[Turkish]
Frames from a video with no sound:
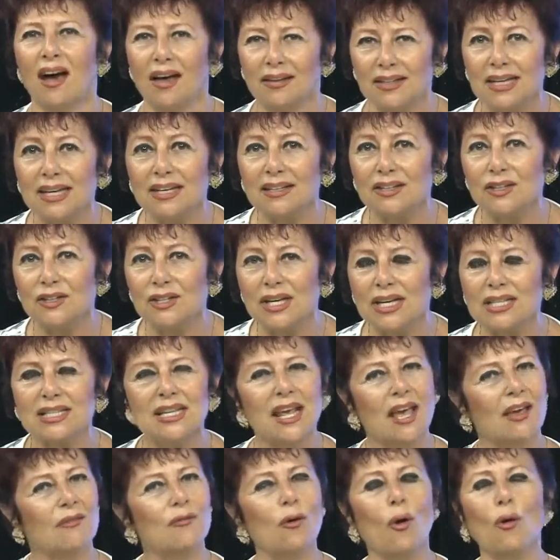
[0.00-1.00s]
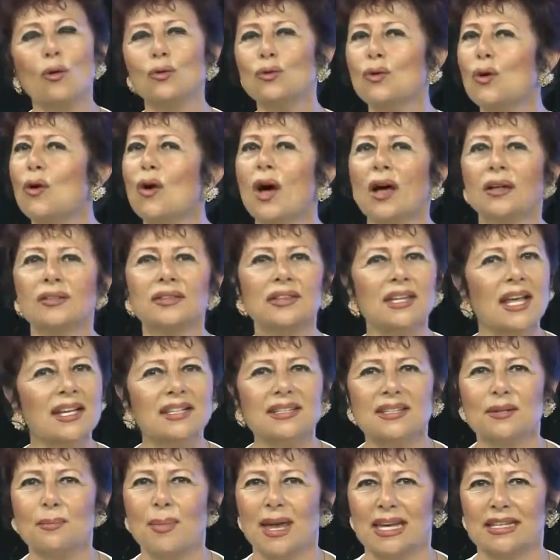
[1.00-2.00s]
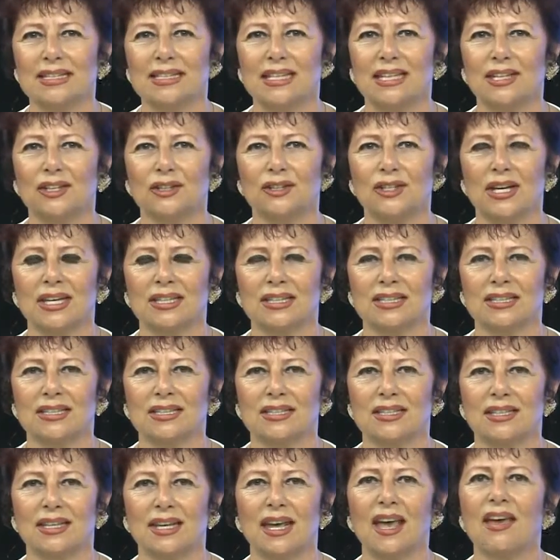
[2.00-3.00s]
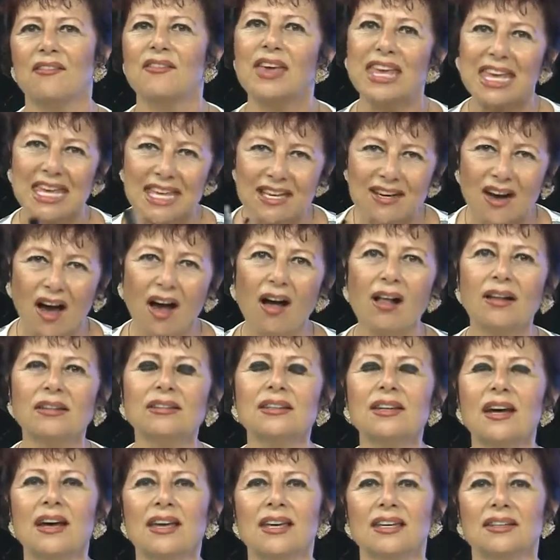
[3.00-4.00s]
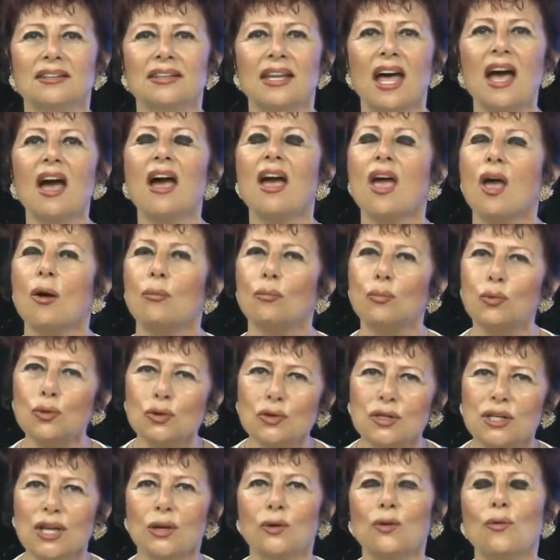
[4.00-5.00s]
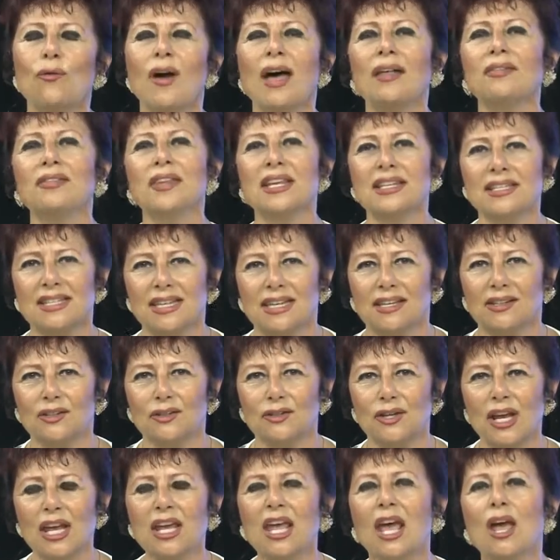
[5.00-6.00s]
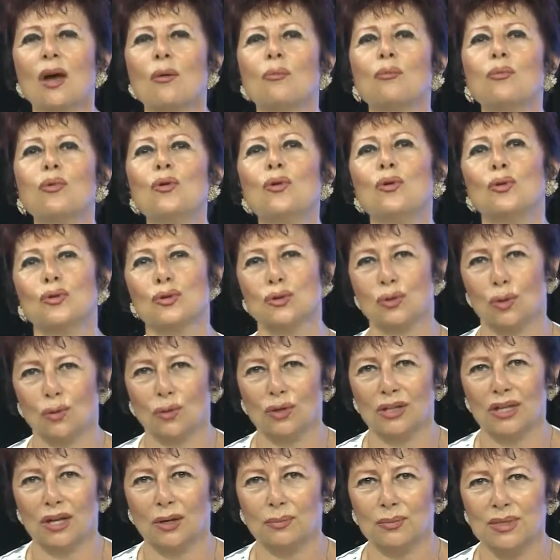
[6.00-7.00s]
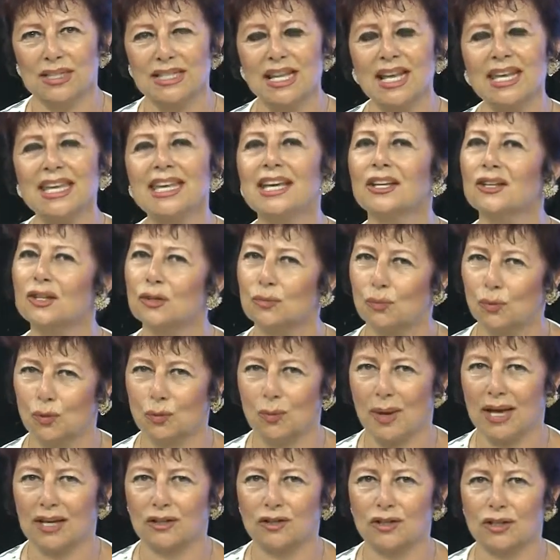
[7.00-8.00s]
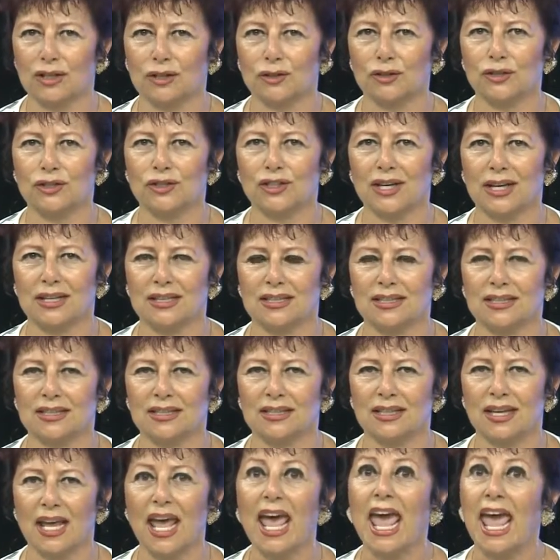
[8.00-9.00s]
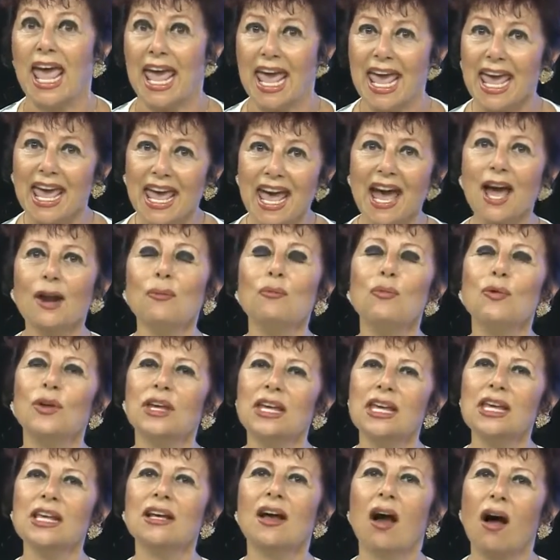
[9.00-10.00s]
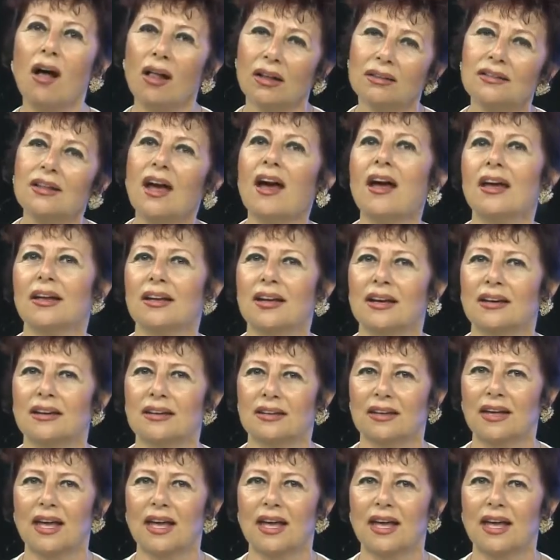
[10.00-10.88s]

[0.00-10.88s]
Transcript: ana gideceğiz ve onu nasıl besleyeceğiz? Ve ilk 6 ayında bu serüven nasıl gidecek? Bu sorularımıza yanıt bulmaya çalışacağız. Eğer bu ilk 6 aylık